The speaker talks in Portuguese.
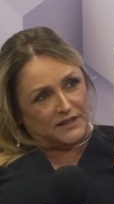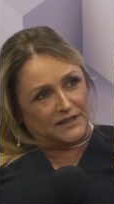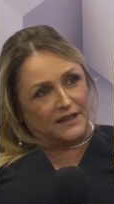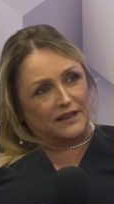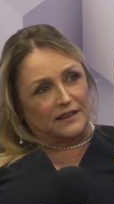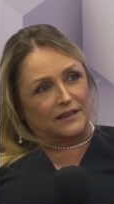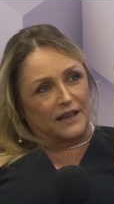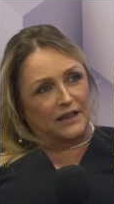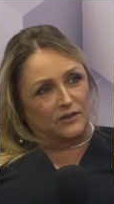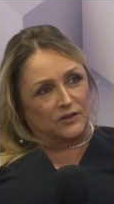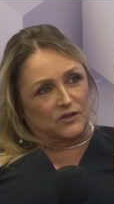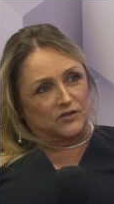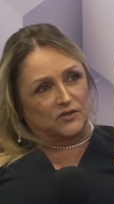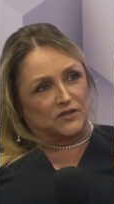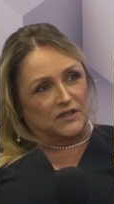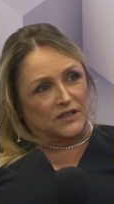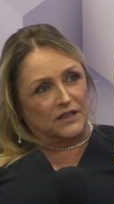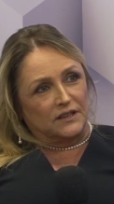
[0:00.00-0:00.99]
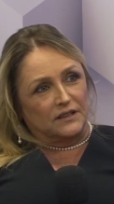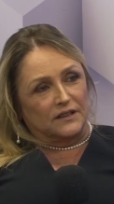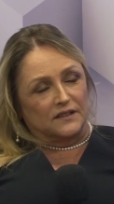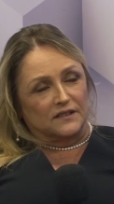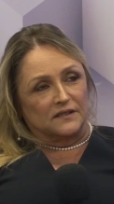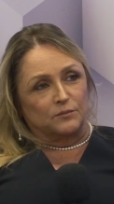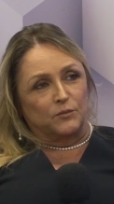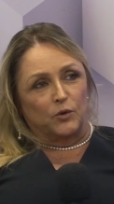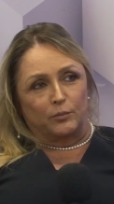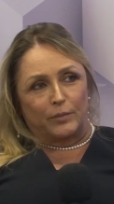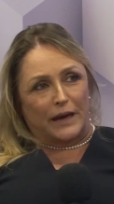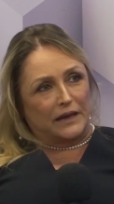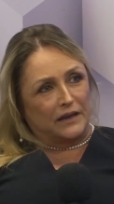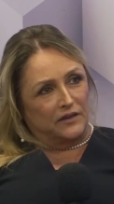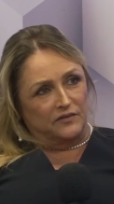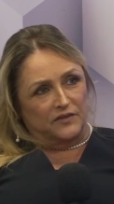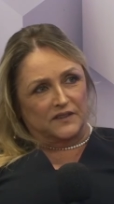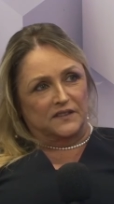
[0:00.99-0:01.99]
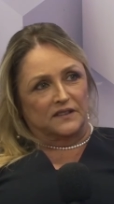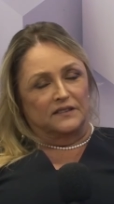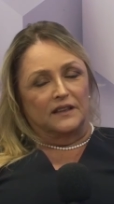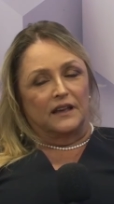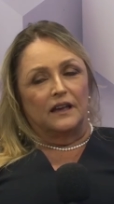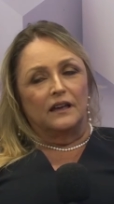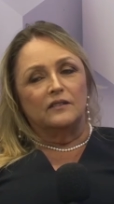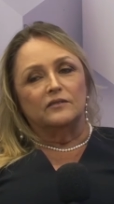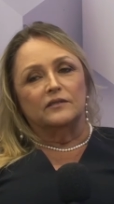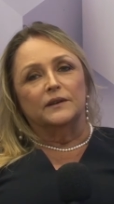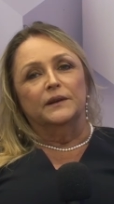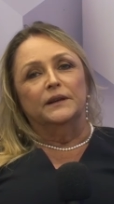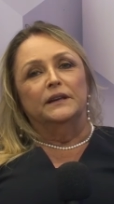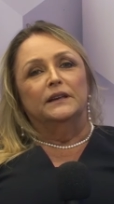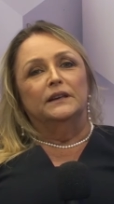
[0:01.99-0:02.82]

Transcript: atendendo as usinas, meu pai que visitava,